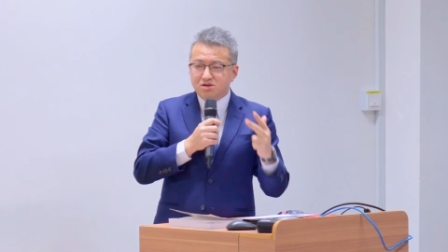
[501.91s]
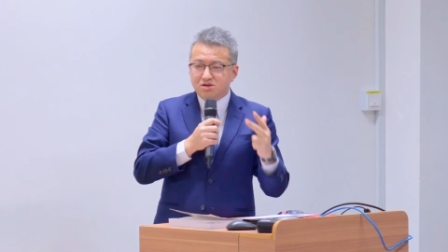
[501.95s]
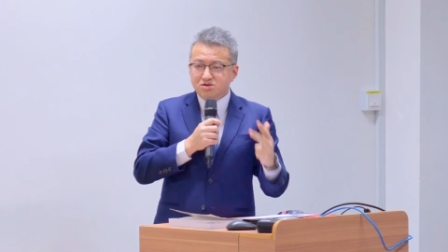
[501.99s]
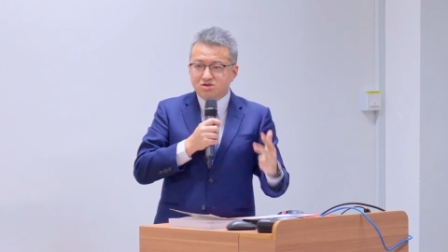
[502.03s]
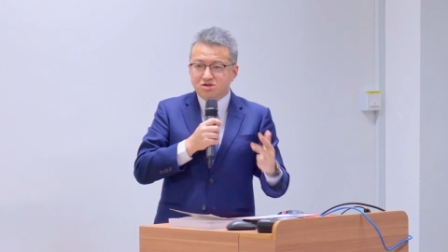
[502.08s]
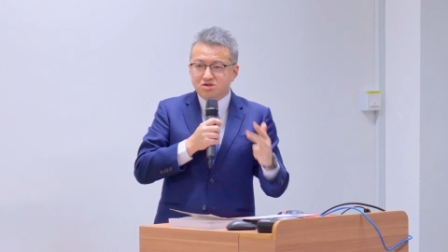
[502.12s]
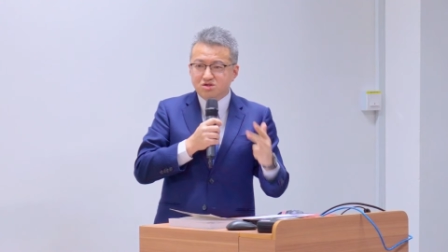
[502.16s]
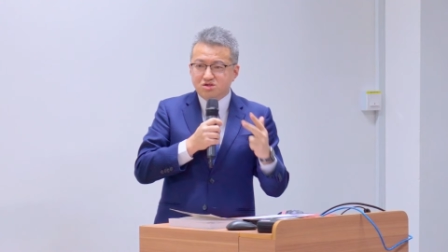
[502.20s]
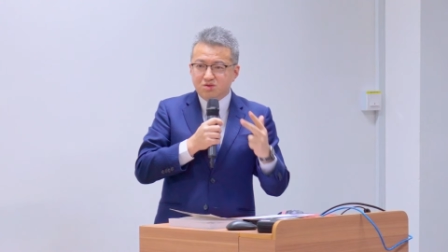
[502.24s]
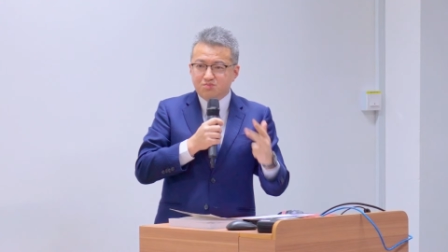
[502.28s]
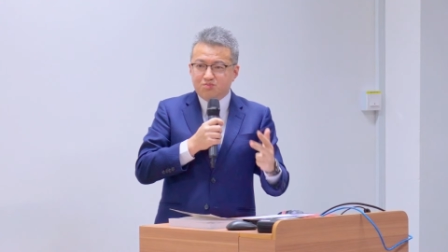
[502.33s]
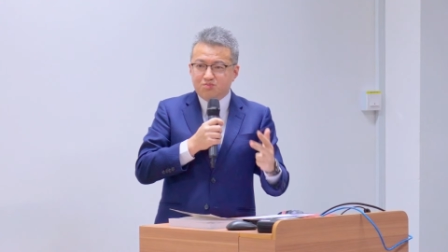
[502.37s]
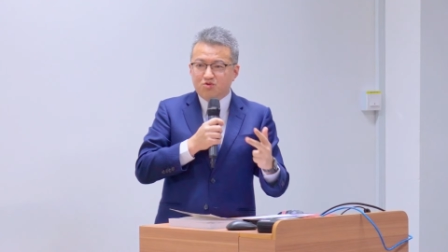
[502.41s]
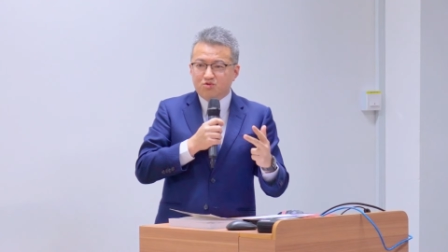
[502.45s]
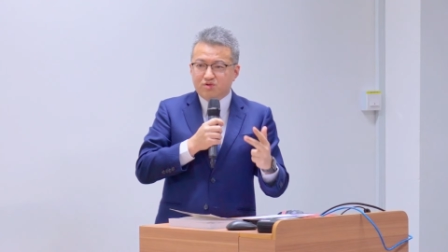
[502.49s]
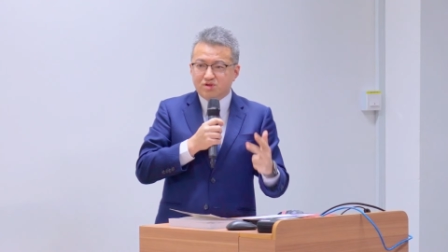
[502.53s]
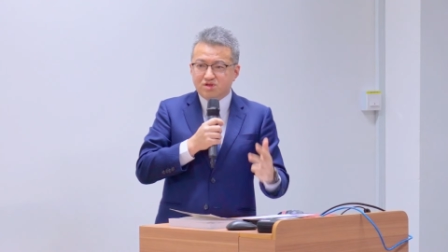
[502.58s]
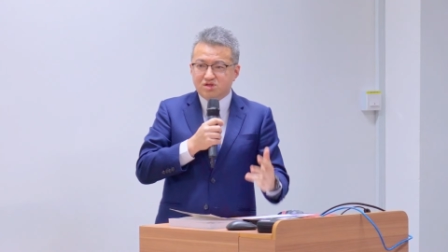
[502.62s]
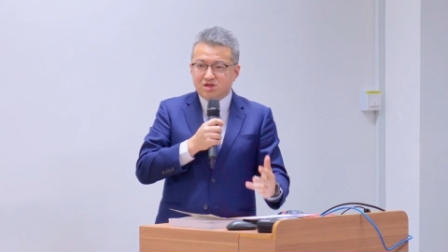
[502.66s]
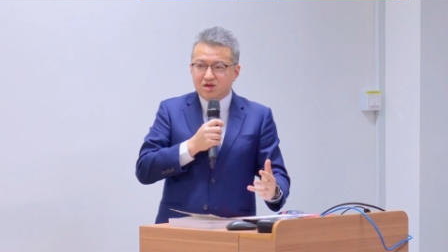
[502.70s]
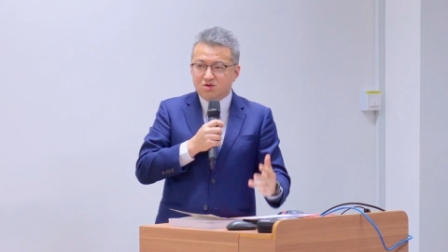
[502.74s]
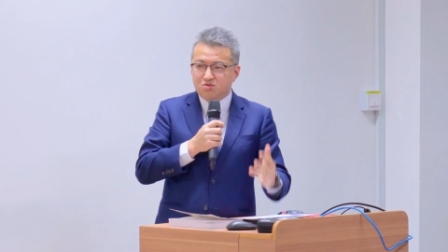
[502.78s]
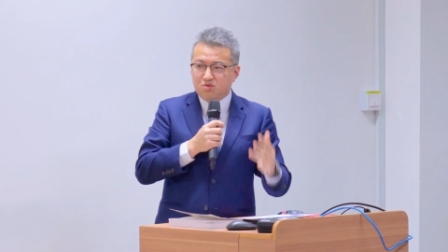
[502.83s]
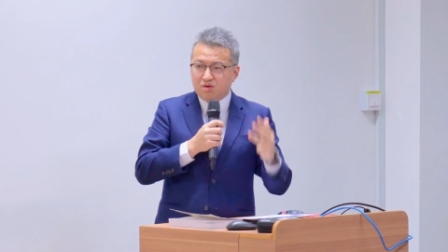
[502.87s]
经济不
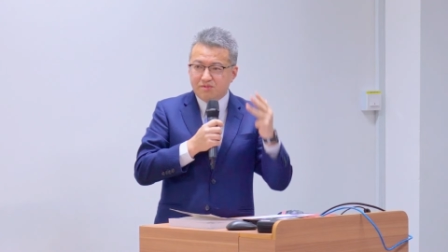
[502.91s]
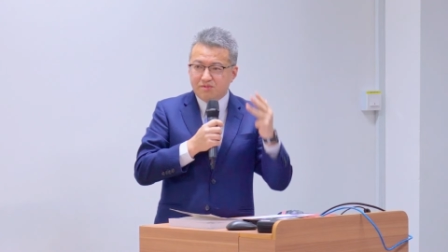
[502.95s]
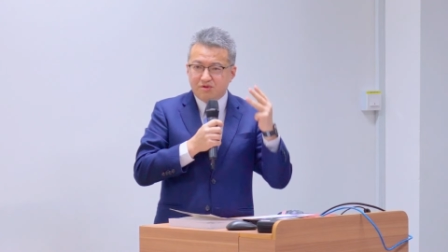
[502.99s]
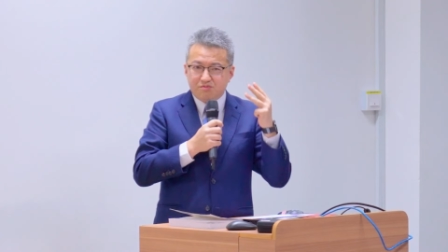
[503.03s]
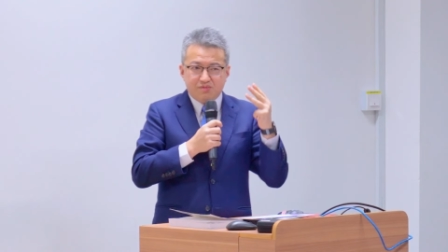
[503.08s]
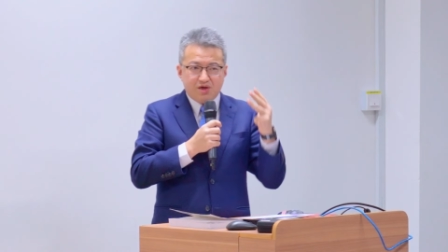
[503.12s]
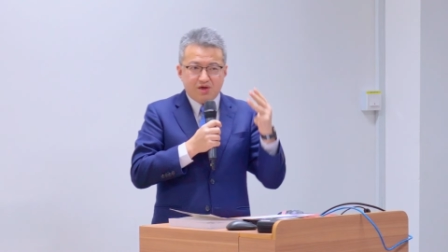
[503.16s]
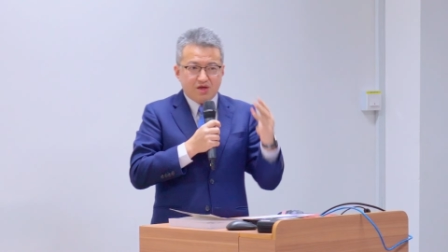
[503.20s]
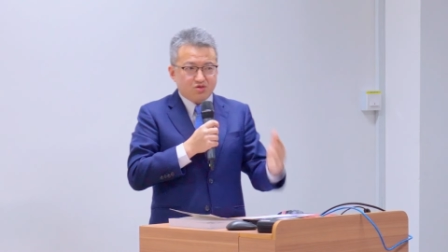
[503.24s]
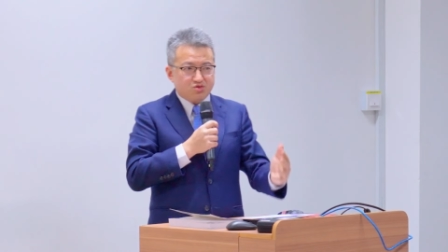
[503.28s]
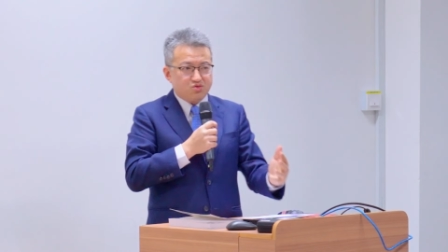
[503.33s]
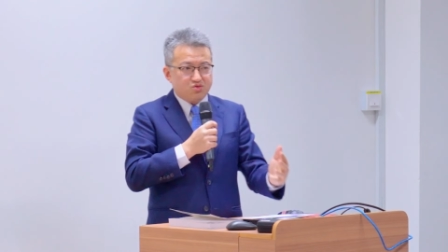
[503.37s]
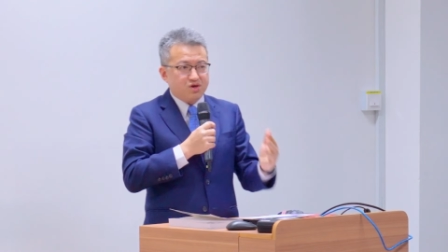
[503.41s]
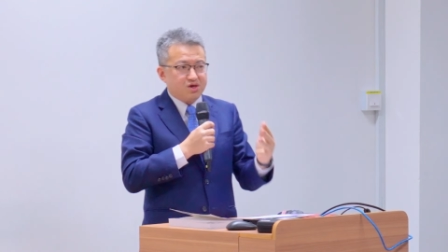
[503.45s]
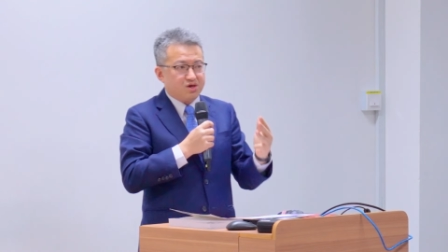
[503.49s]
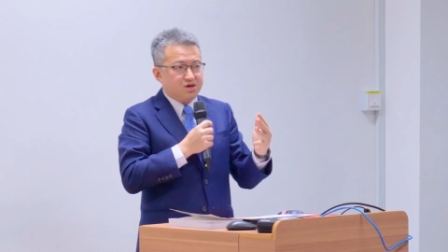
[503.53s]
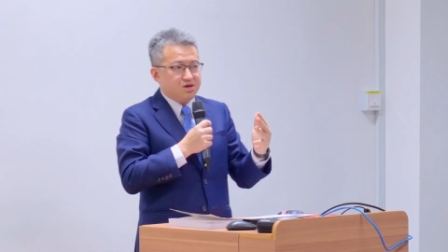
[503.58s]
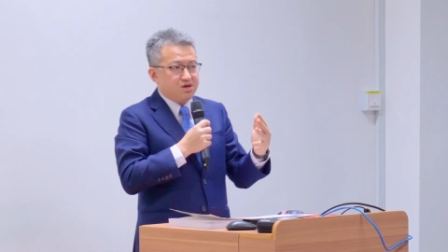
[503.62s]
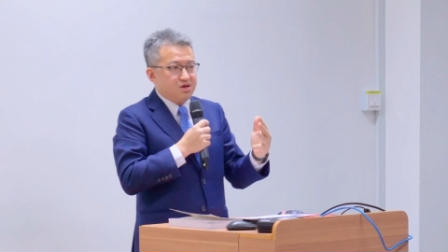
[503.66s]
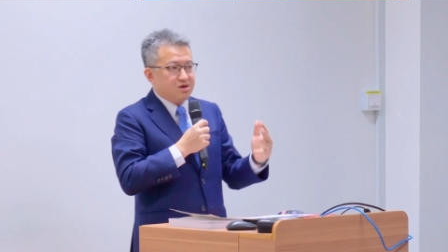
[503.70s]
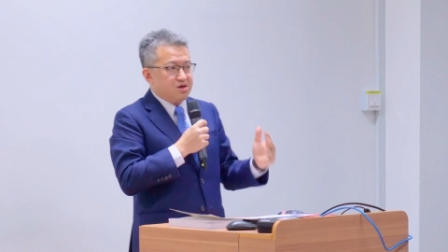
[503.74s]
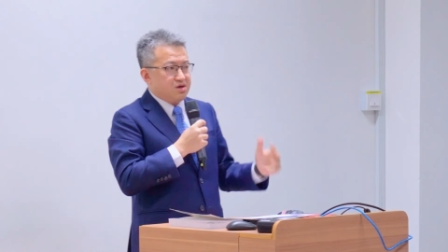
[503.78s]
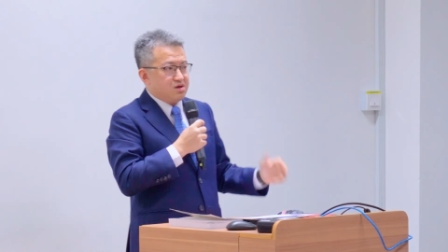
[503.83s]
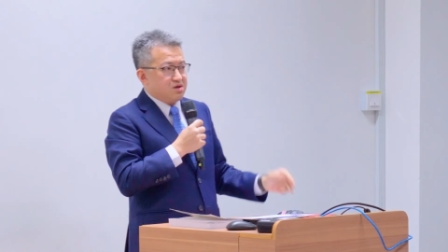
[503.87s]
稳定，我们面对